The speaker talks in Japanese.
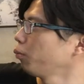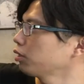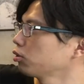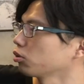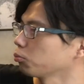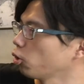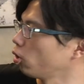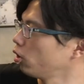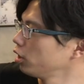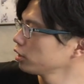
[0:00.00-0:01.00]
よんバックより
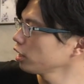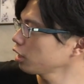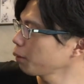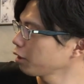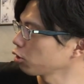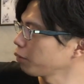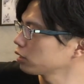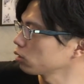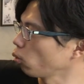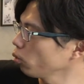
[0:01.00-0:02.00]
もセンターバックの
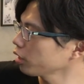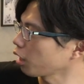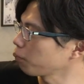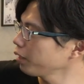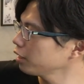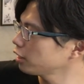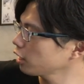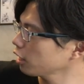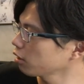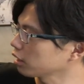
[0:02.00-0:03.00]
枚数多いから前に出
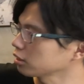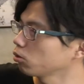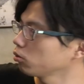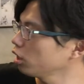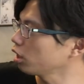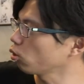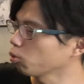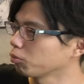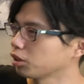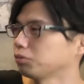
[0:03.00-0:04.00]
てけるはずなのに、うん、こ
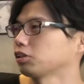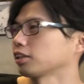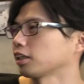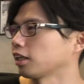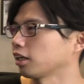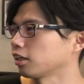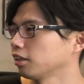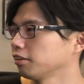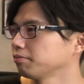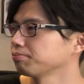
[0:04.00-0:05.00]
こも厳しく当たんないか
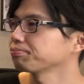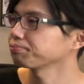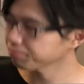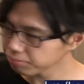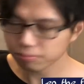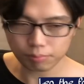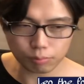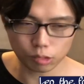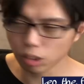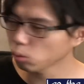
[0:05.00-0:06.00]
ら、うん、だか
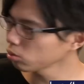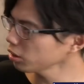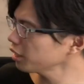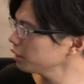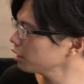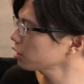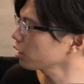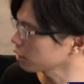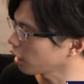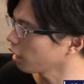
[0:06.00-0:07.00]
らこんなん言い出した
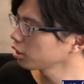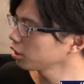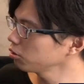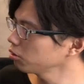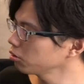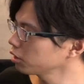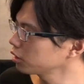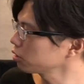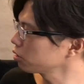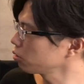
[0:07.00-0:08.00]
らさ
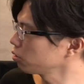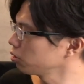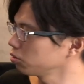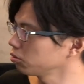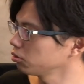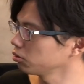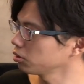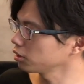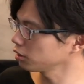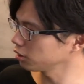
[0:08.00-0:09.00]
キルギスという
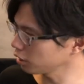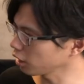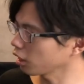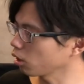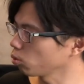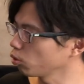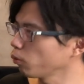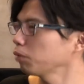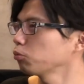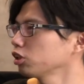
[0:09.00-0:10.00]
さなんかこう
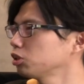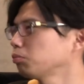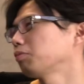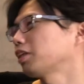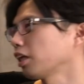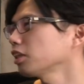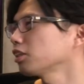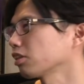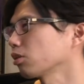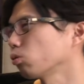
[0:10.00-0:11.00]
弱い者いじめみたいになっ
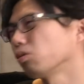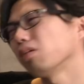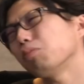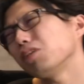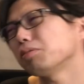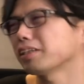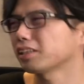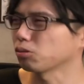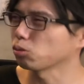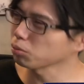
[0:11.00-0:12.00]
ちゃうじゃん。こう弱い者いじめっ
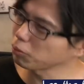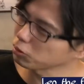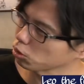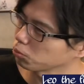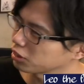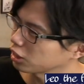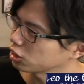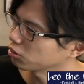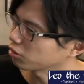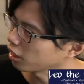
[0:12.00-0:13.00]
ていう言葉もちょっと難
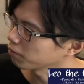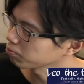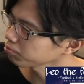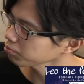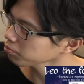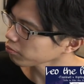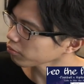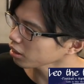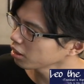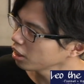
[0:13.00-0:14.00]
しいっていうか、なんとい
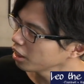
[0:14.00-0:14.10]
うんか